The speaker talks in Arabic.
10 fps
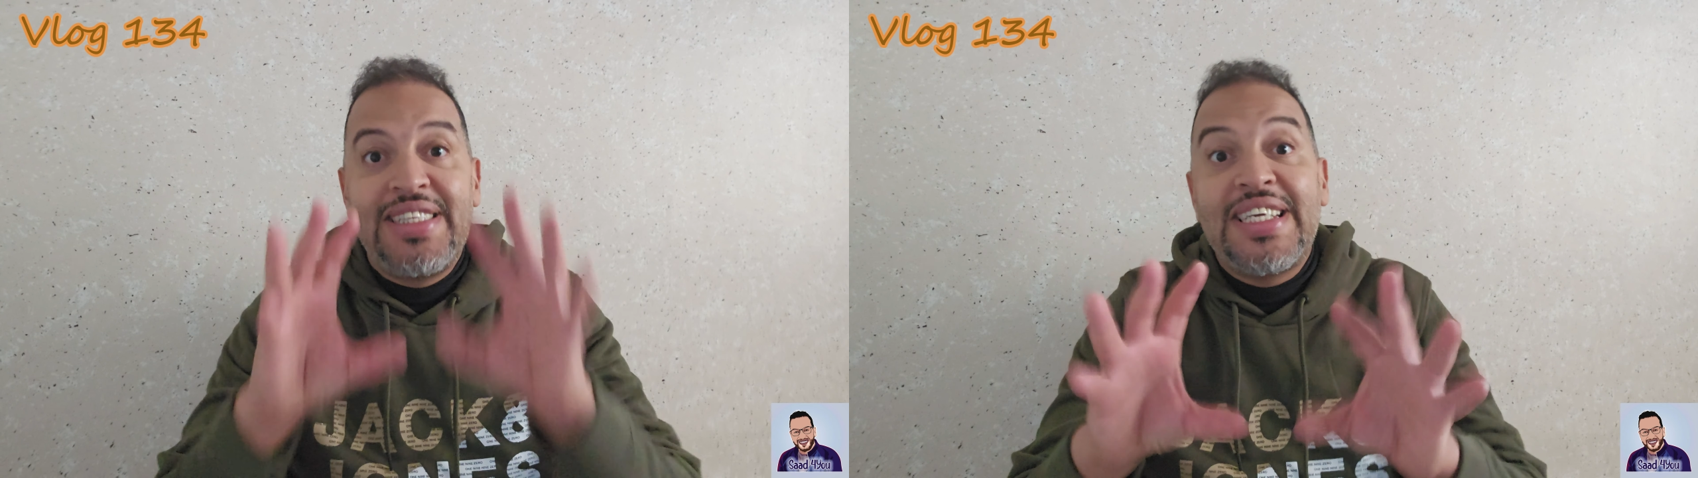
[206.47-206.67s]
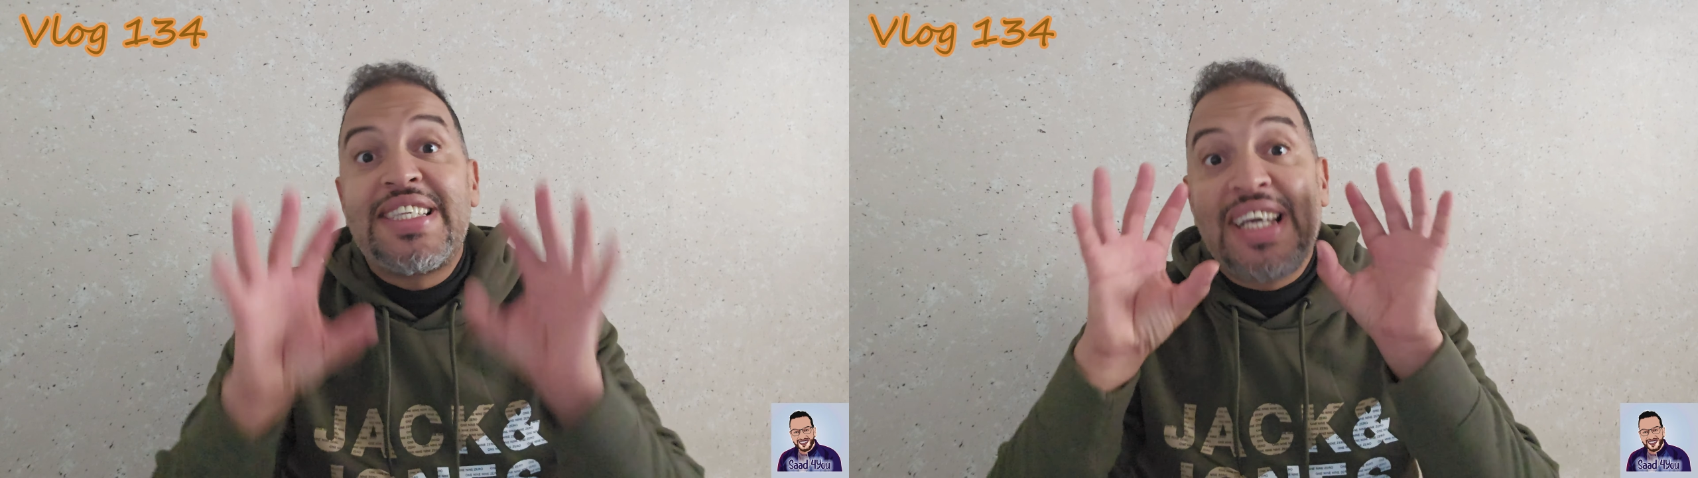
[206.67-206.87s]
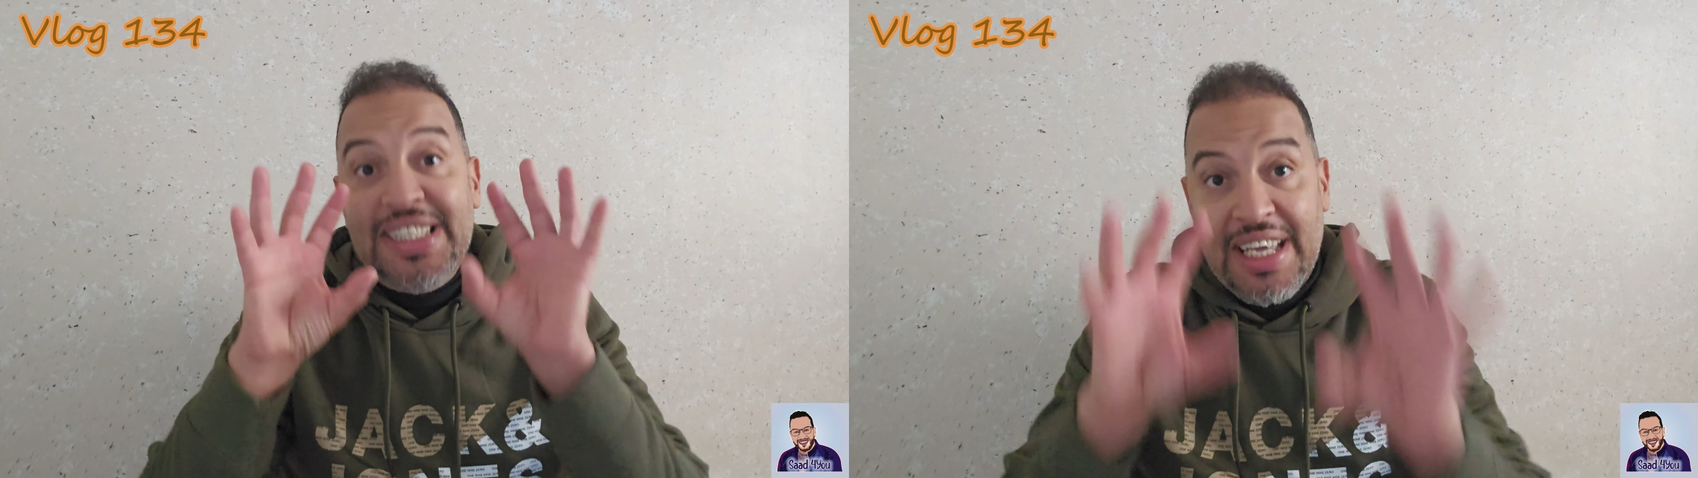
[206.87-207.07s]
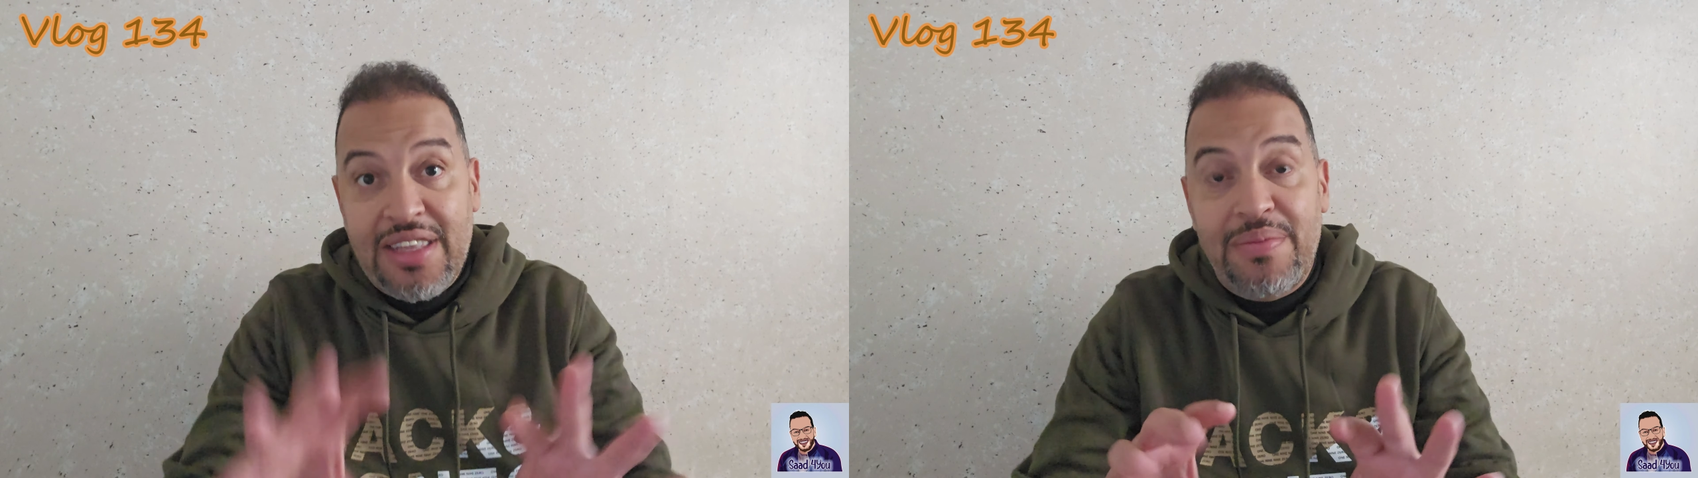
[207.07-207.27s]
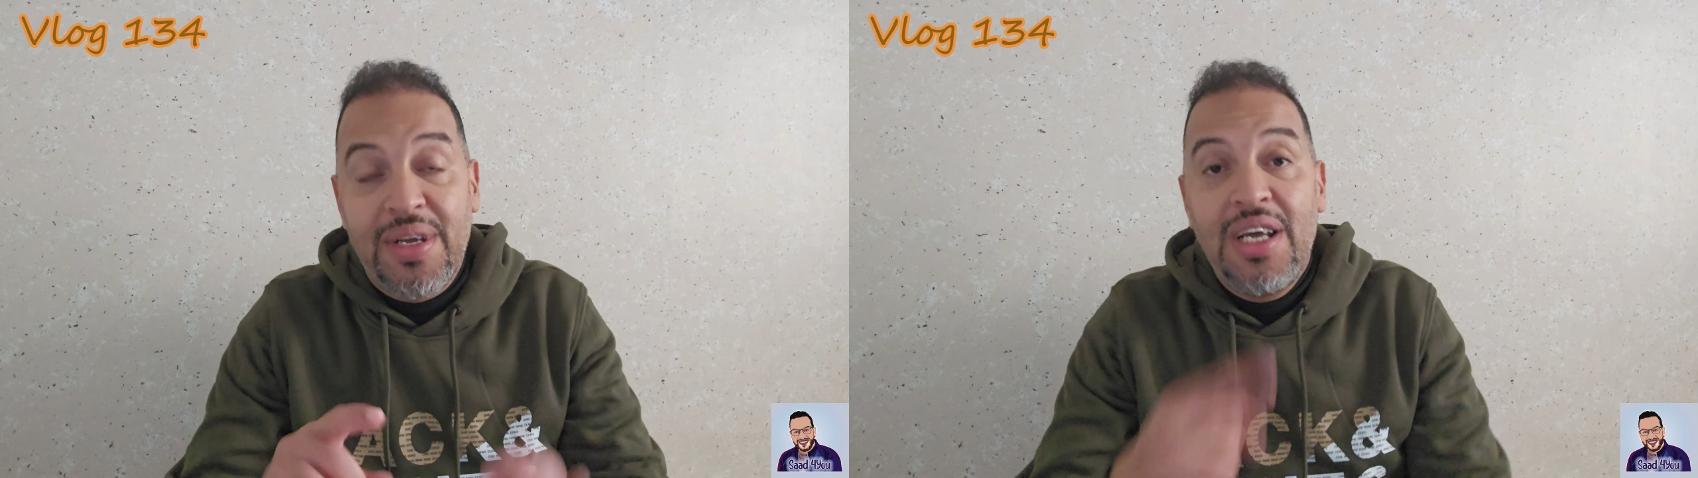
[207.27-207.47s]
الناس اللي
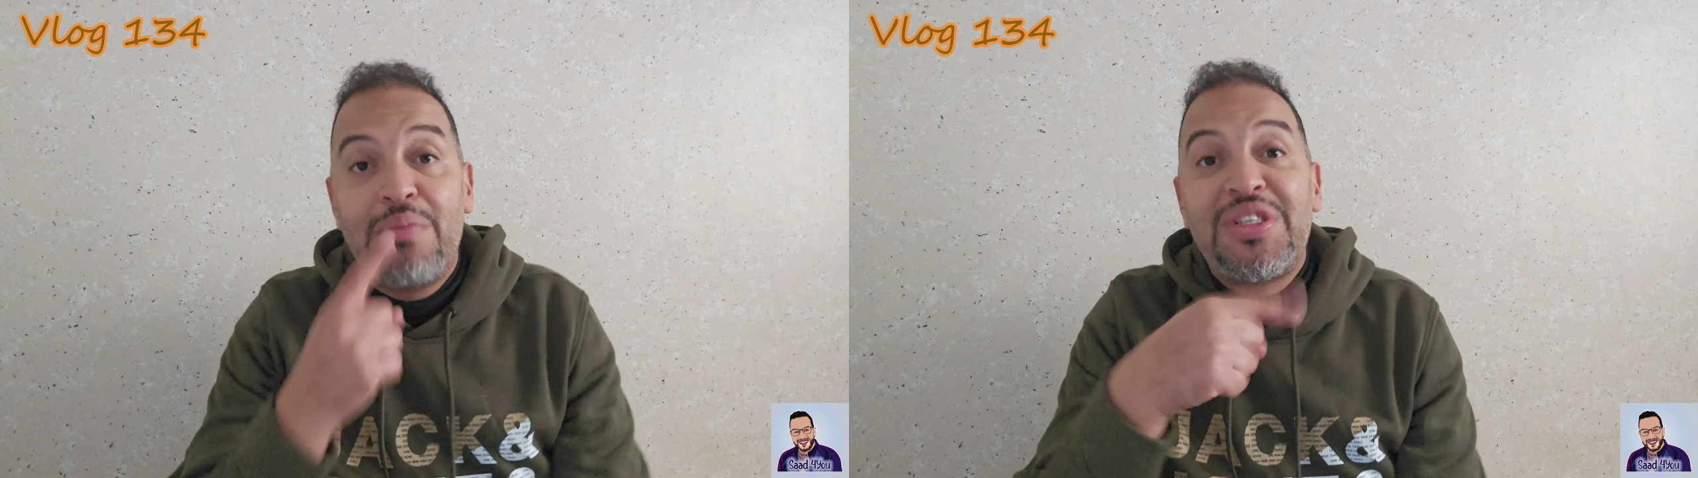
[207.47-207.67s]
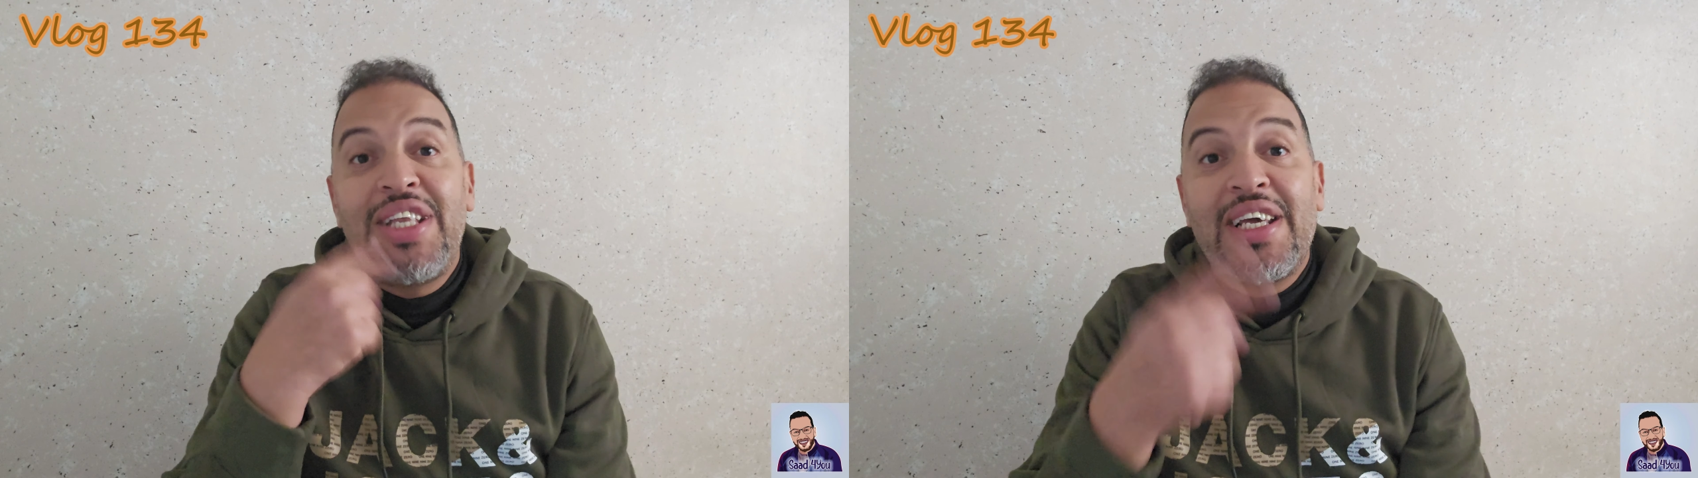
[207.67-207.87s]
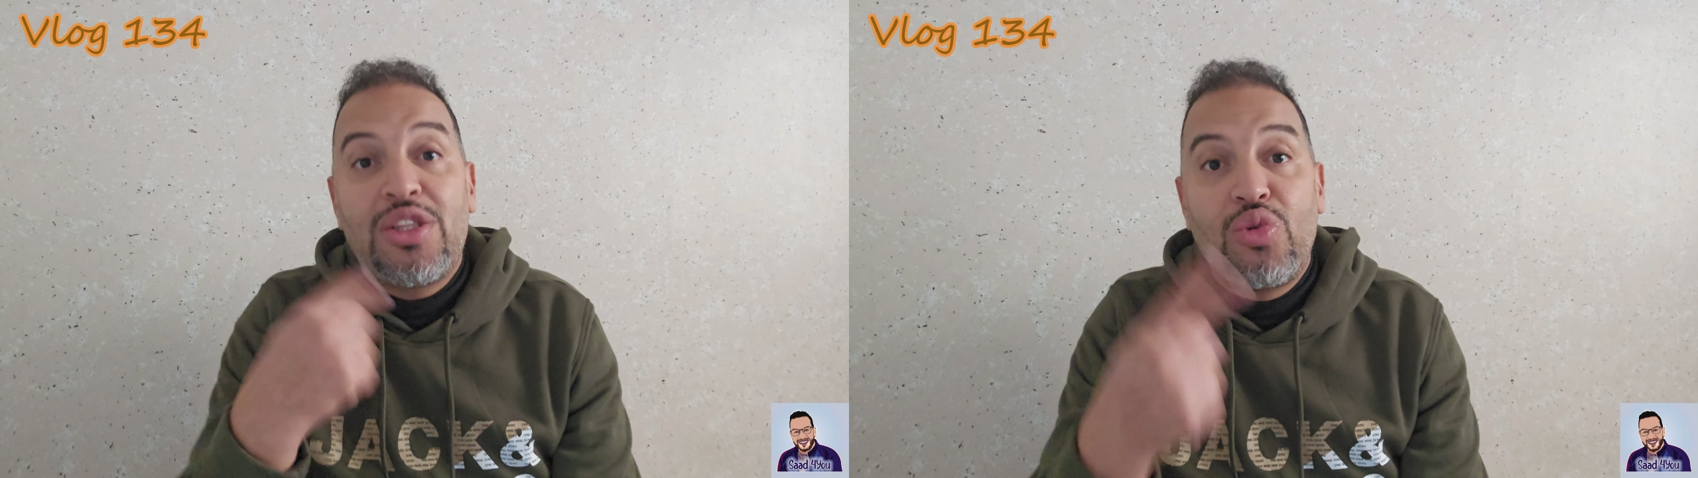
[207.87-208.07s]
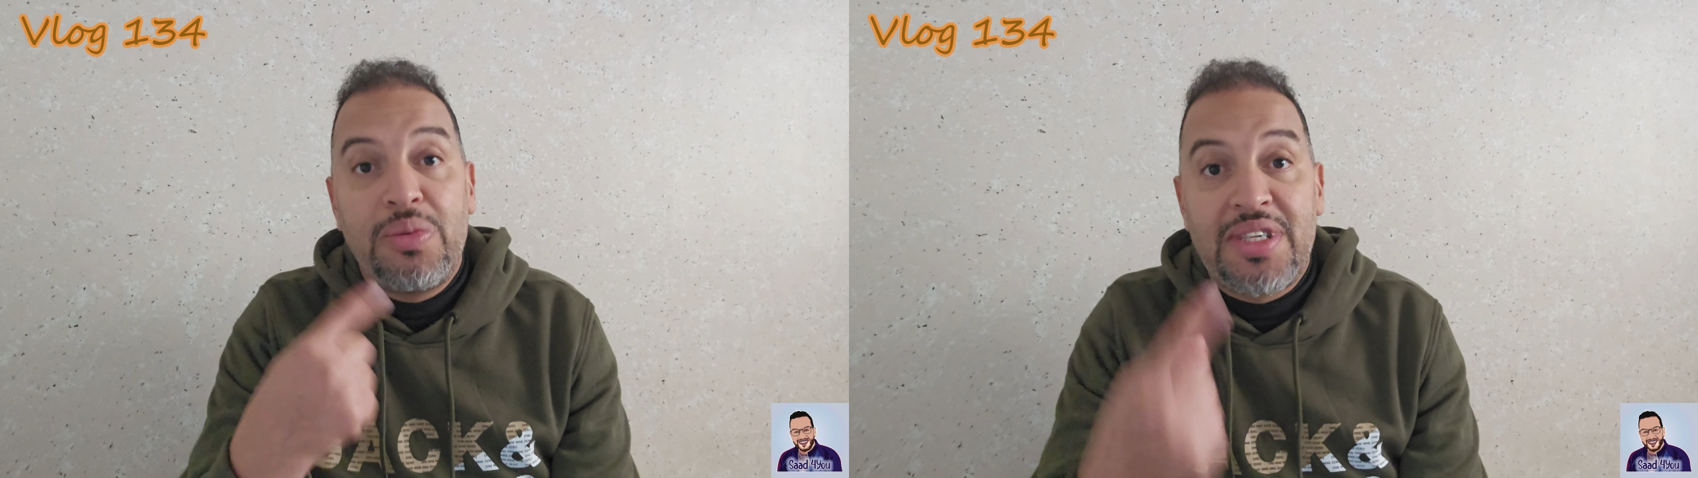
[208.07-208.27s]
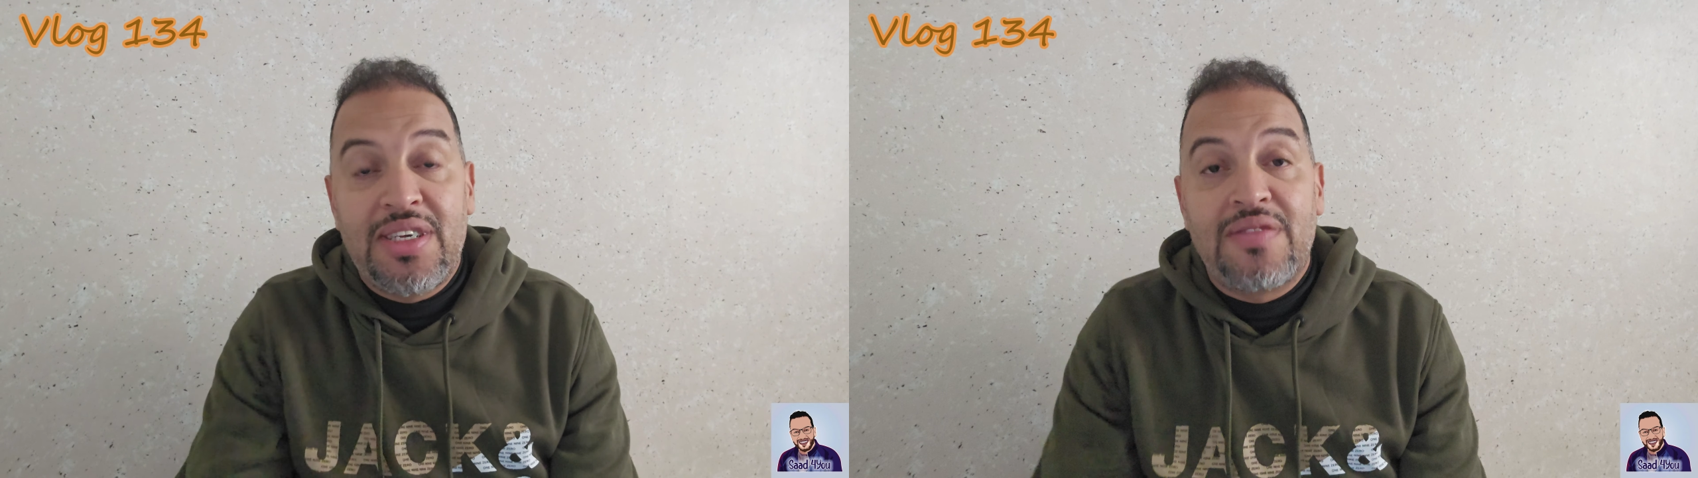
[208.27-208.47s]
كتخدم ماشي اللي
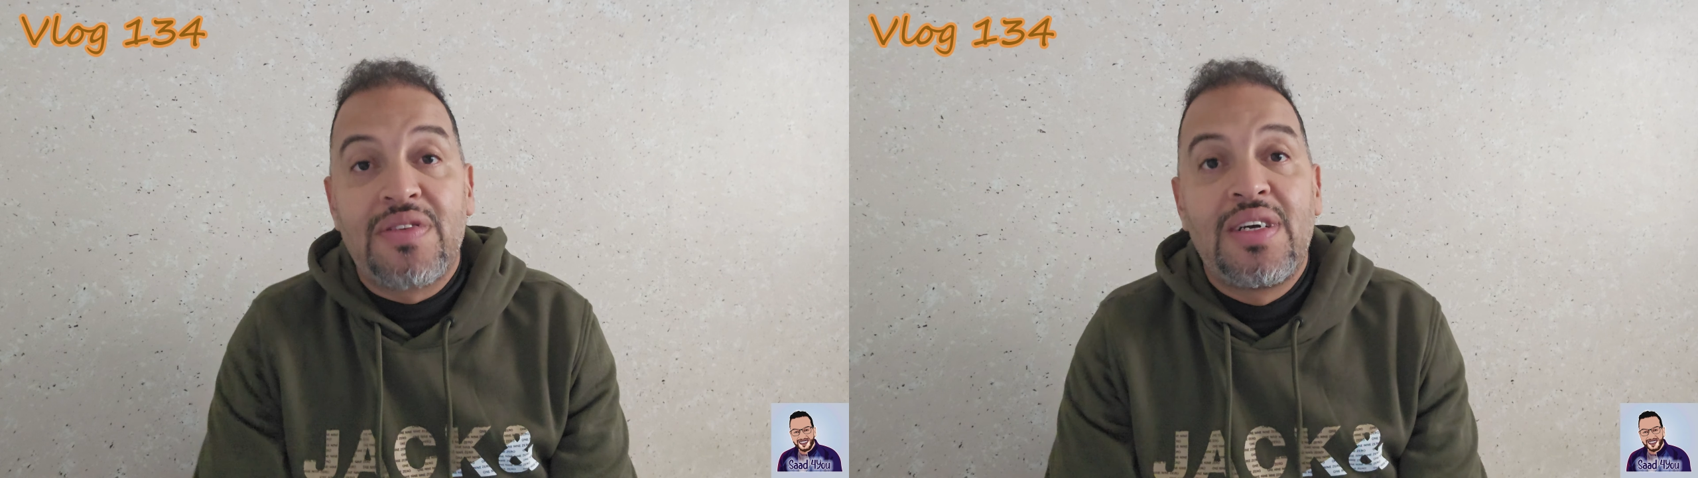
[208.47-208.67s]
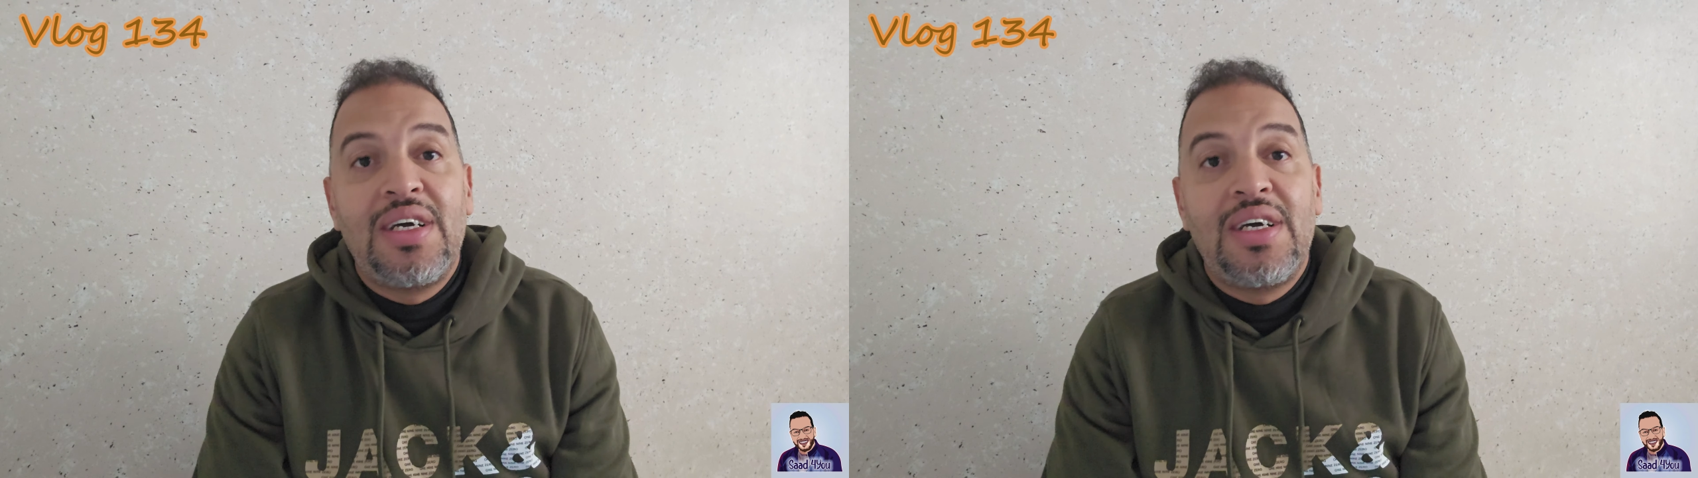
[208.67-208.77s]
كدوي بزاف